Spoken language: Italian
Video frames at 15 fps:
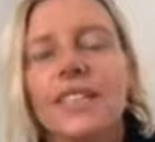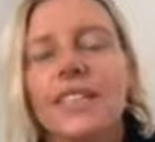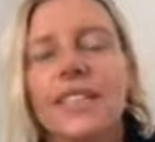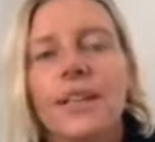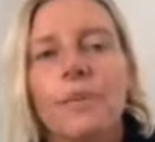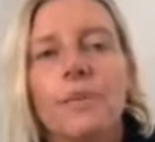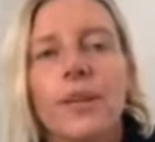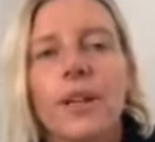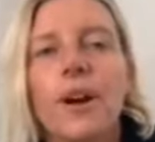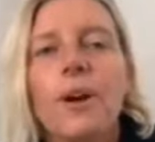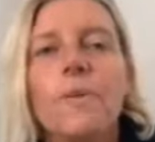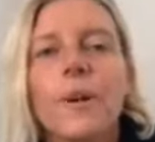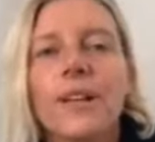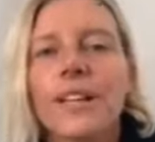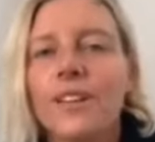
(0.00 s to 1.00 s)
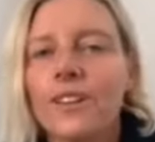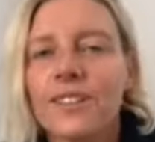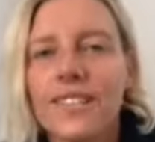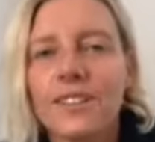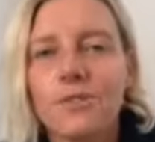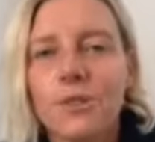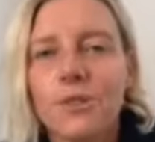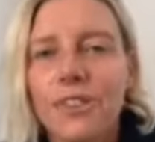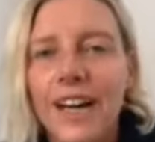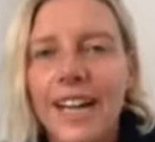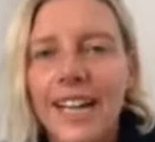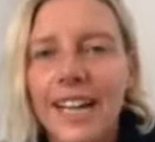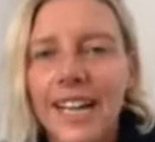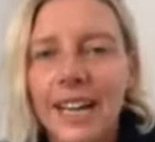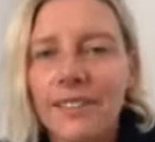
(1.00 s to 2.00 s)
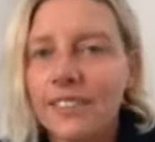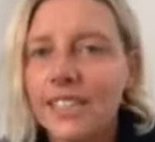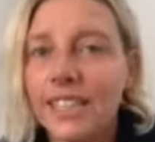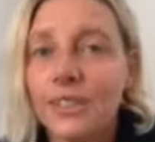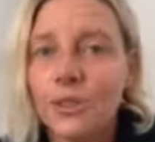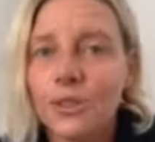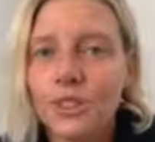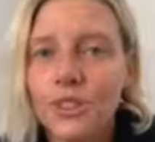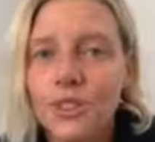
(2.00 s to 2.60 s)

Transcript: però poi che cosa devo fare nella vita di tutti i